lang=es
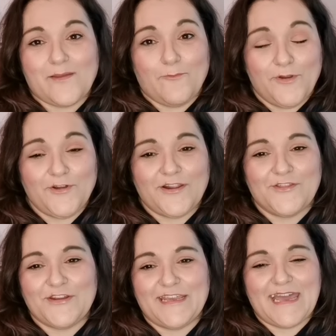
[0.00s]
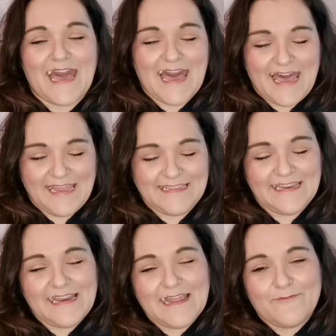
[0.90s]
Bueno, corazones, ahí
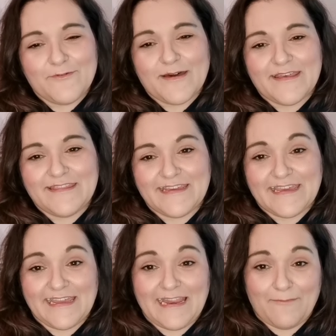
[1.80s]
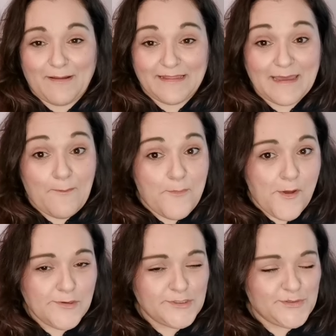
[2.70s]
tenéis la prueba de que la paleta
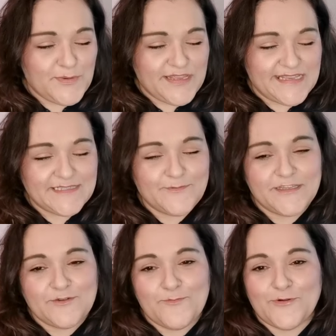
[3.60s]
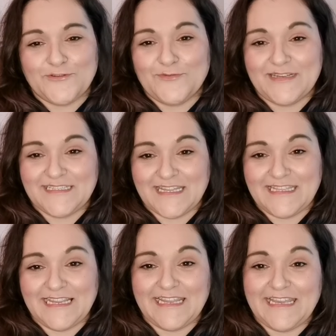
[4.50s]
Bronze Brilliance puede ser un poquito
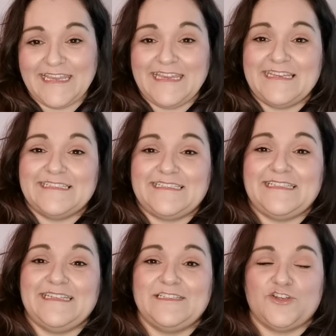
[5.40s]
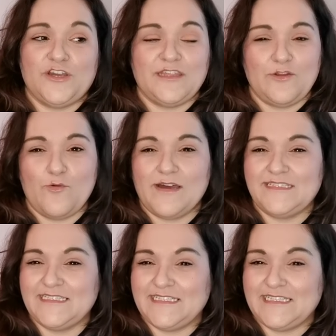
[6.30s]
versátil y si sois de luz
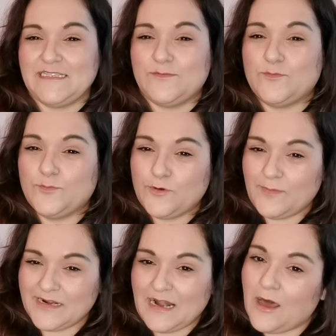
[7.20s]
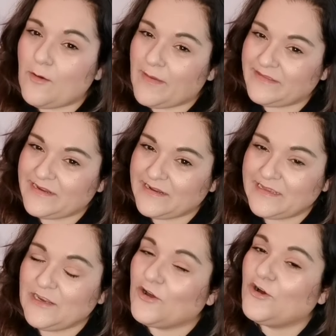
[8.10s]
así, de ese tipo, un poco más relajado, más
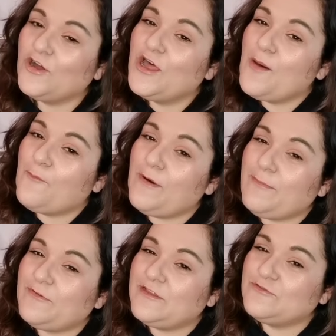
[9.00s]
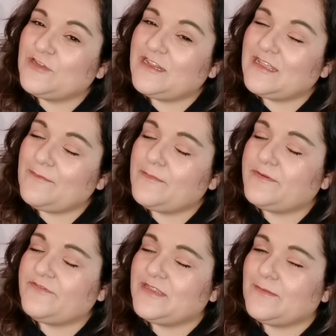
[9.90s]
tranquilo, pues podéis usarla también
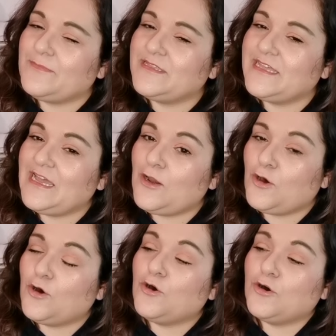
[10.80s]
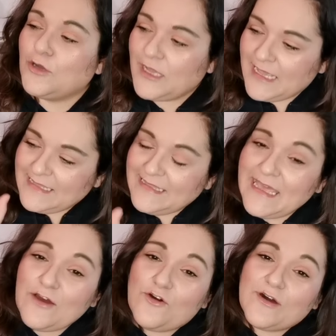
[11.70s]
perfectamente en los ojos.
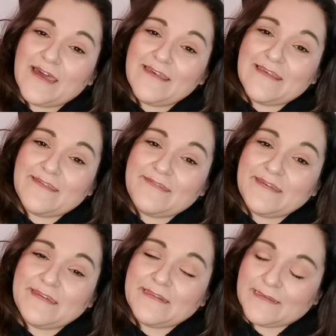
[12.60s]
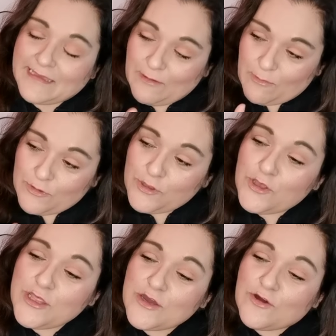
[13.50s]
Tengo que decir que cuando
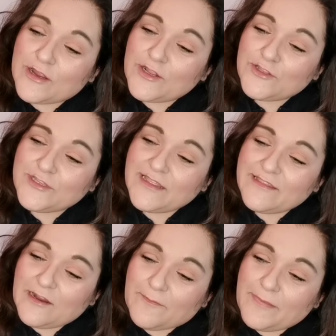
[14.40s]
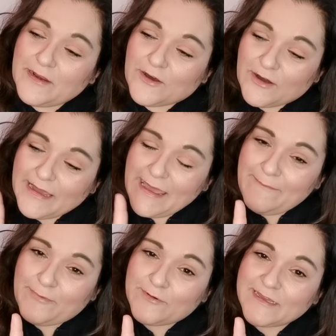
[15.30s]
yo digo que no os tiréis de los pelos es
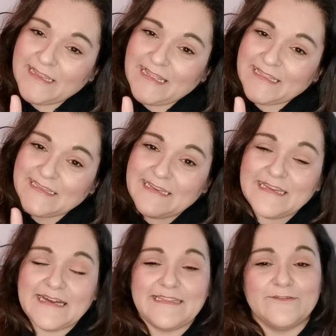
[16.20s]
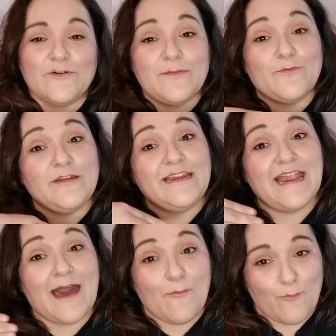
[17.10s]
porque la técnica tengo que
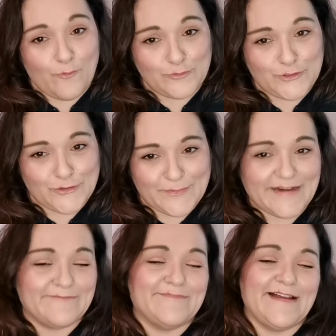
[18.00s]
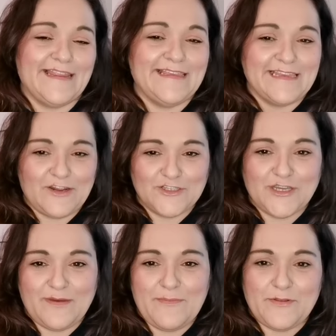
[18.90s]
pulirla mucho más, ¿vale? Ya lo
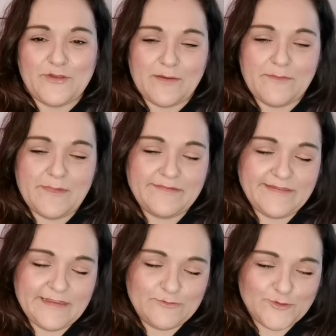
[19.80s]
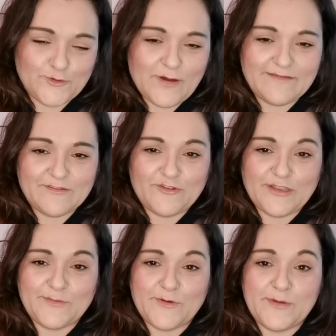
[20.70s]
sabéis, pero ya a mí me hace ilusión hacer
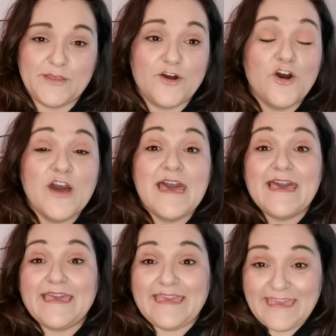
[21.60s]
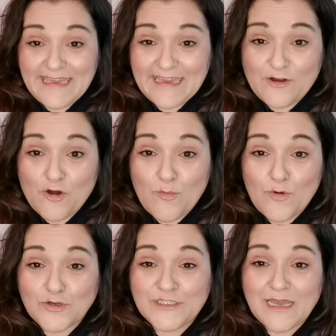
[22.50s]
este tipo de vídeos ¿Y
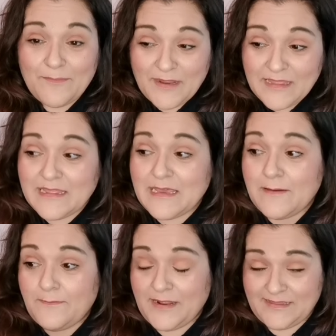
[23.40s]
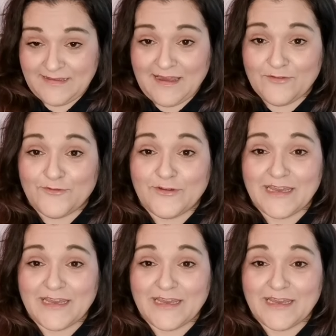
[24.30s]
cómo se aprende? Practicando.